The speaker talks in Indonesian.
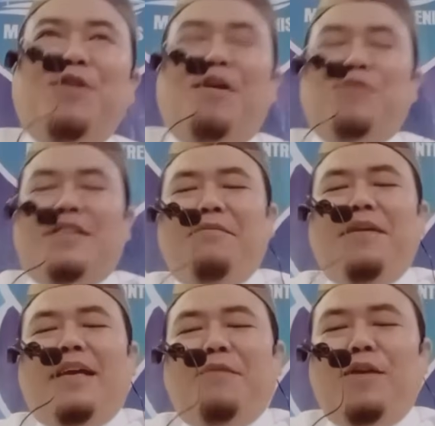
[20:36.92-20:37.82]
ya. muslimin
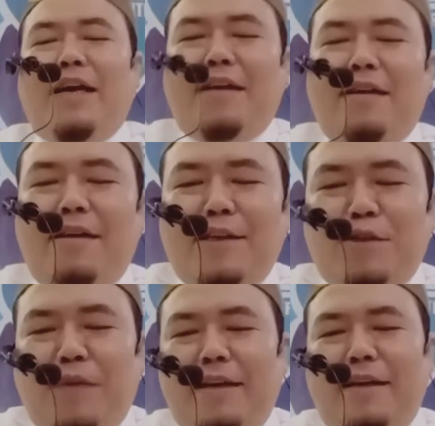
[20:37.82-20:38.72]
yang dimuliakan Allah
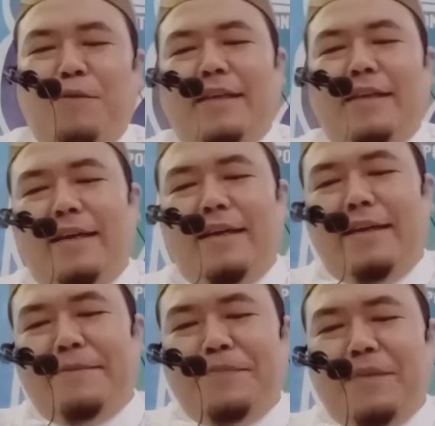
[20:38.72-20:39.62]
Subhanahu wa
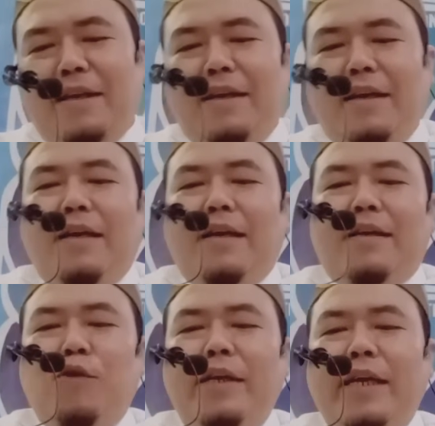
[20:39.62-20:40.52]
taala.
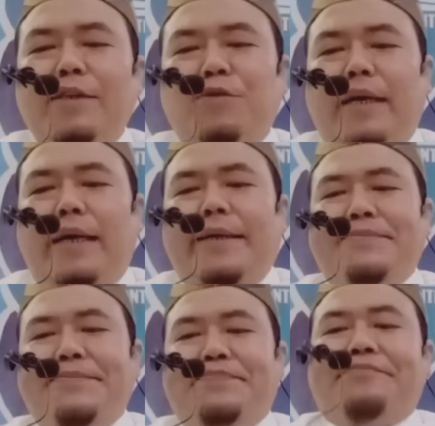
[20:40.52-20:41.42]
Kemudian
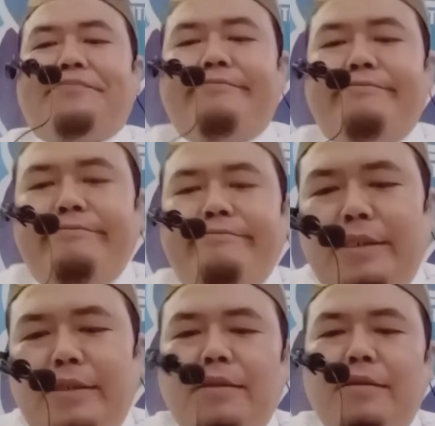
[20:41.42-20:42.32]
juga
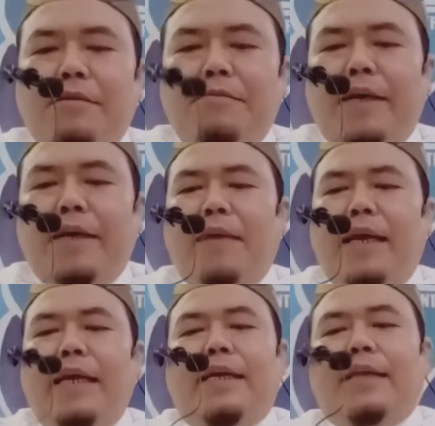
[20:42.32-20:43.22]
para
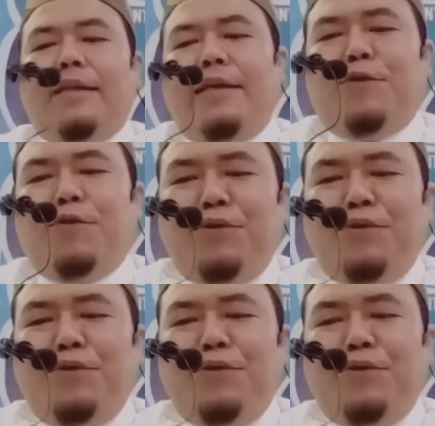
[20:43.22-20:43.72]
malaikat itu